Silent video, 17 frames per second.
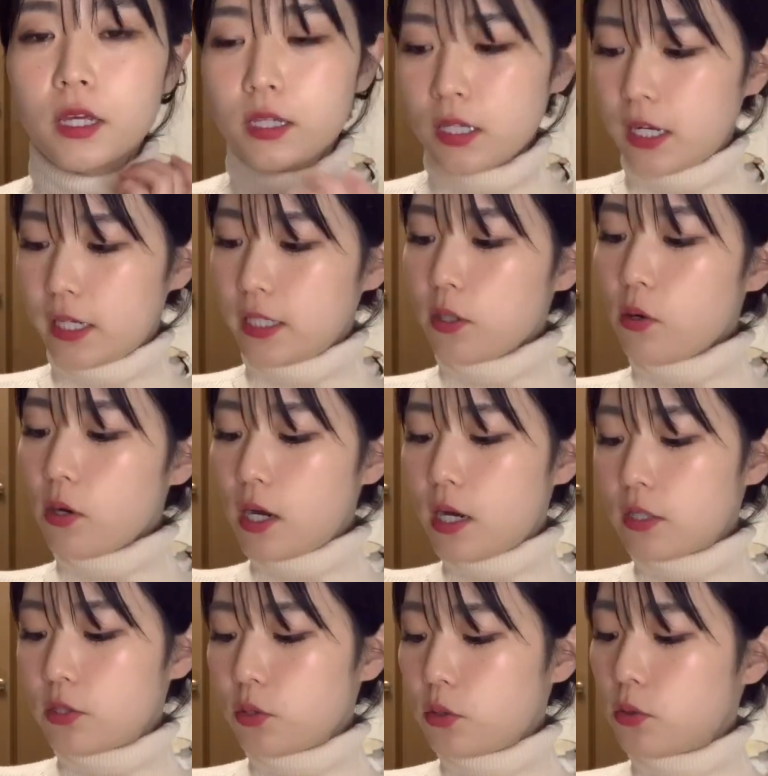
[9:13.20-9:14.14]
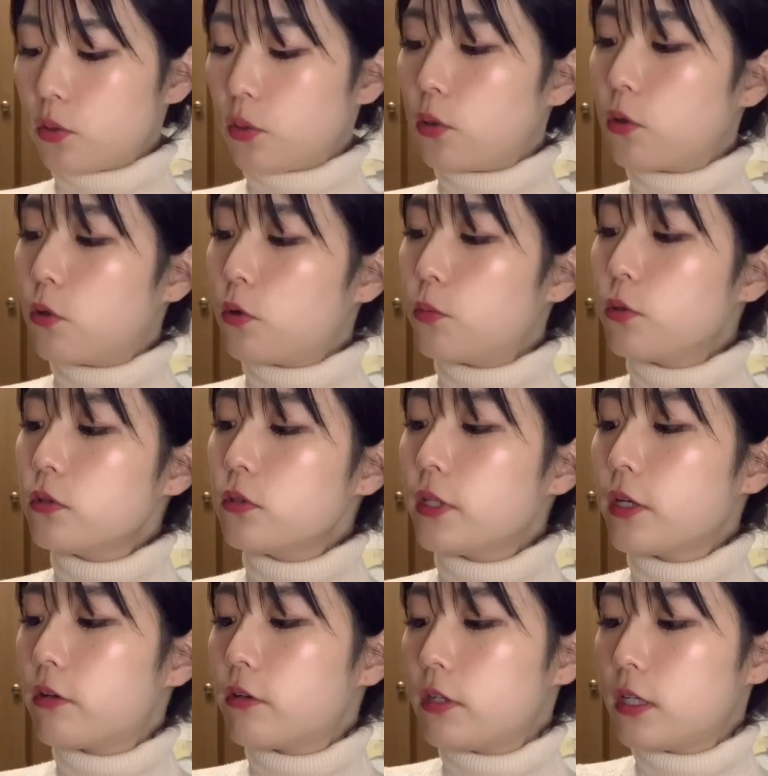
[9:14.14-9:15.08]
なんか色がちょっと思っ
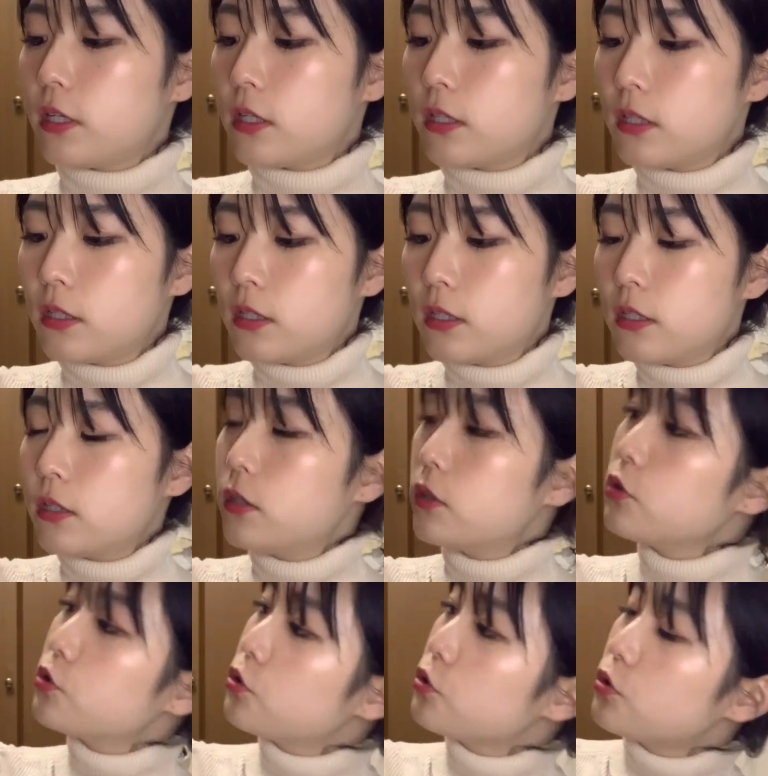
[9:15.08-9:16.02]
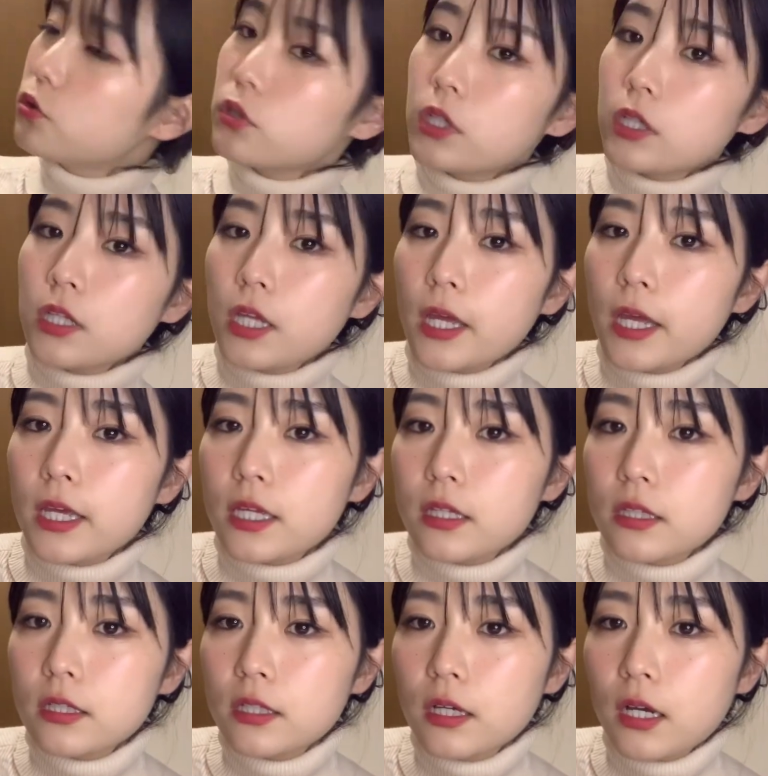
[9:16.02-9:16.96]
たより、ちょっとだ
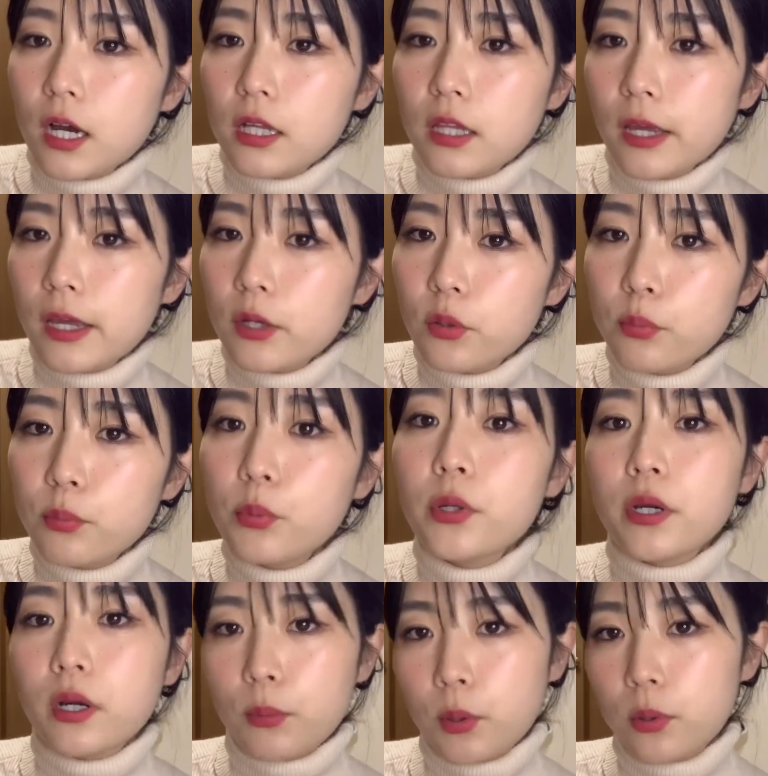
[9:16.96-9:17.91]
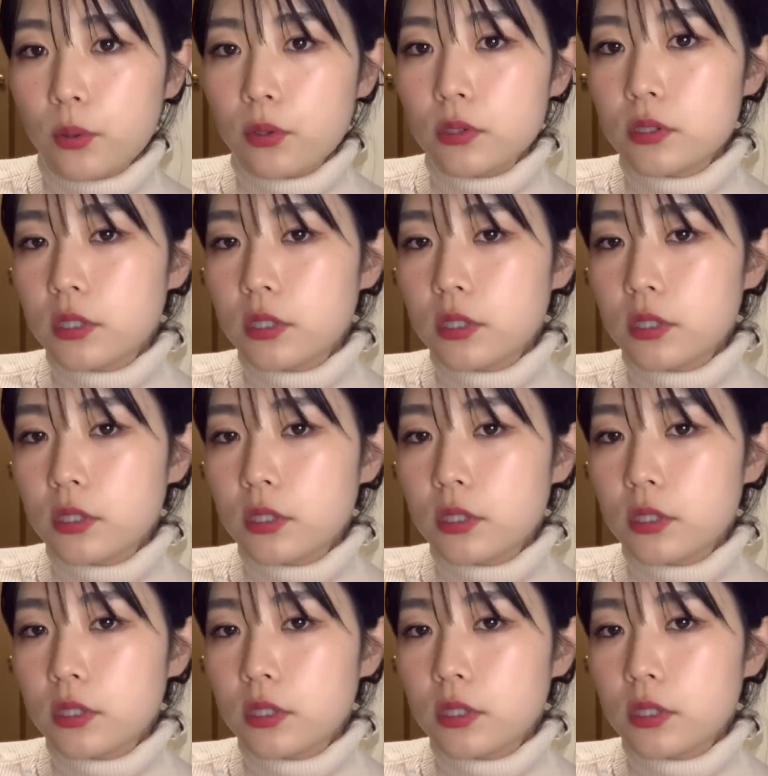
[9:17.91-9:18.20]
け肌色っぽいかも。